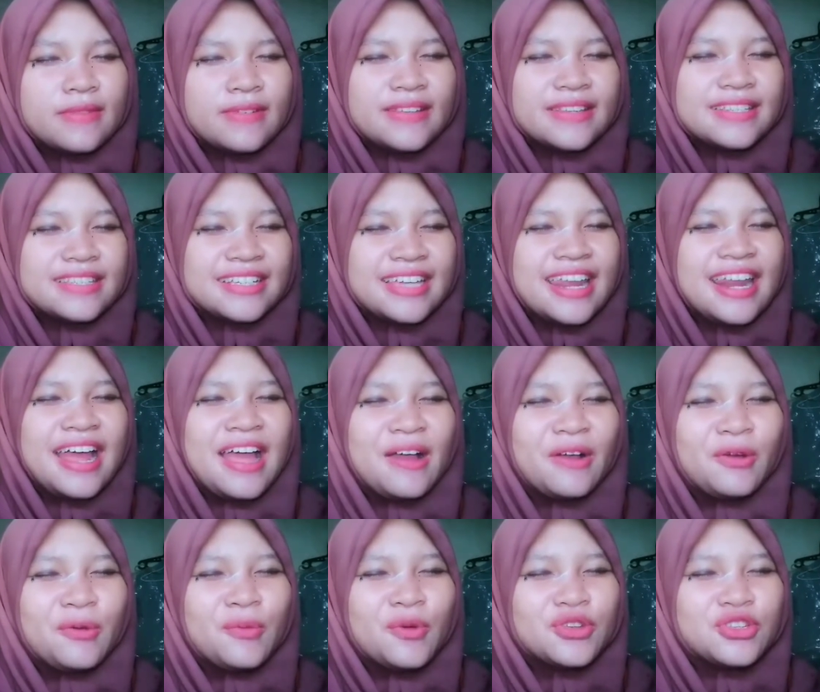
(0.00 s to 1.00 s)
Sekarang
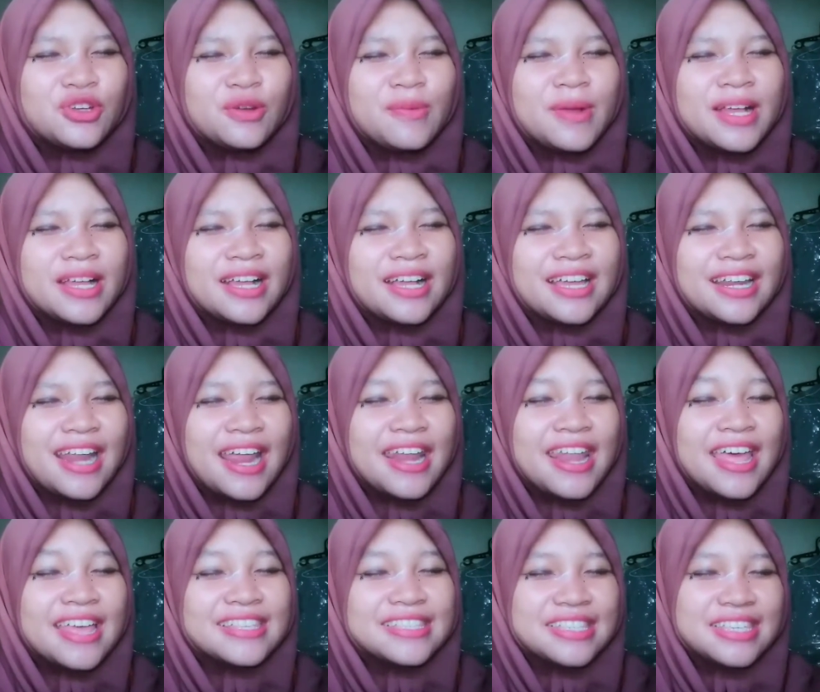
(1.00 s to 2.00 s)
aku mau coba
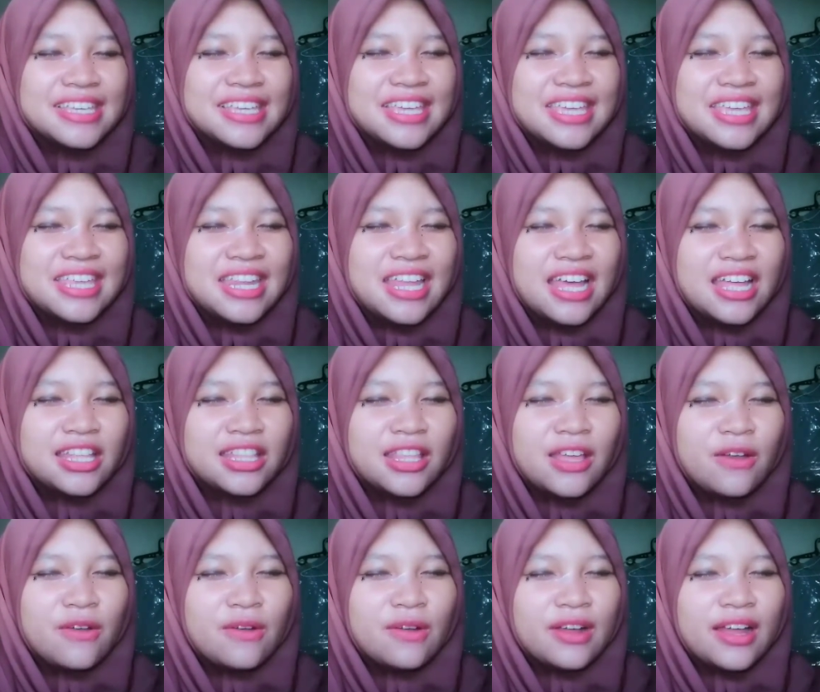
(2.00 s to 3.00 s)
ngegradasiin
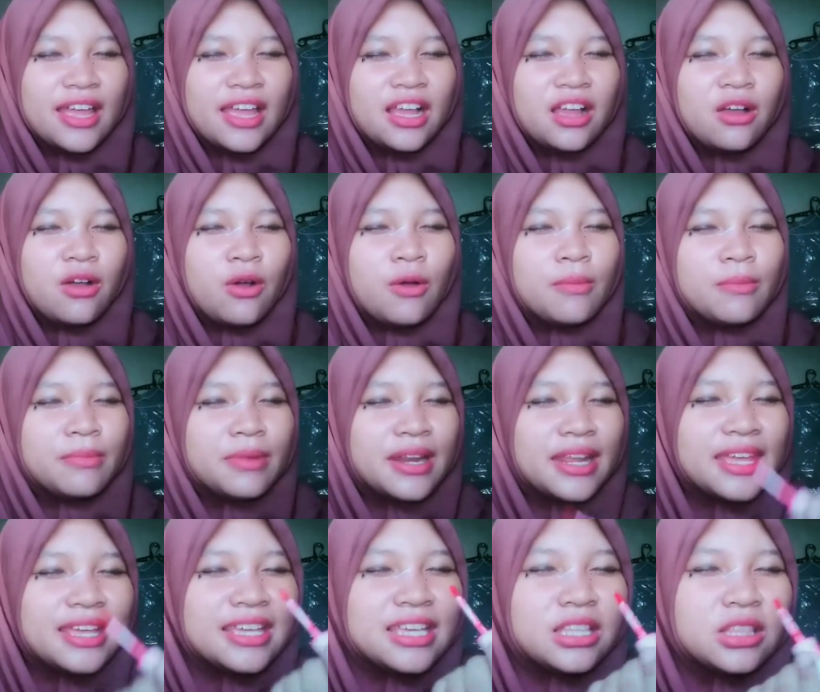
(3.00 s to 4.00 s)
atau kayak
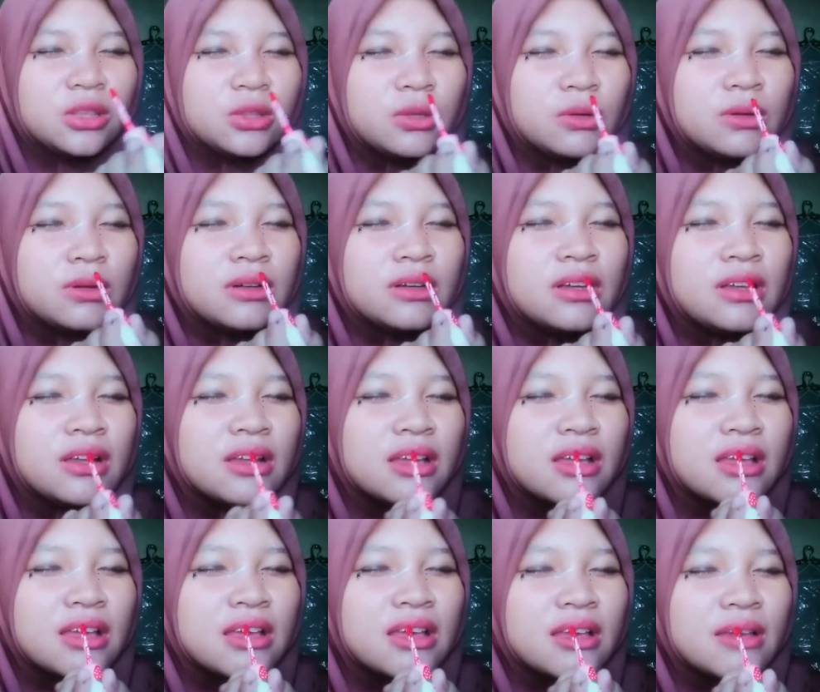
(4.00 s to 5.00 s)
ngeombre gitu
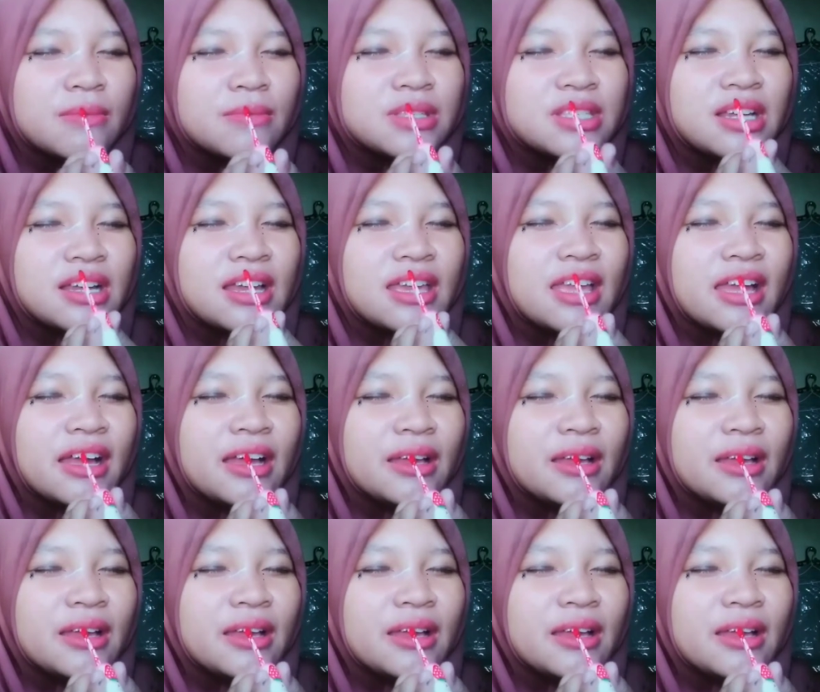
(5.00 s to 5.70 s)
bisa nggak ya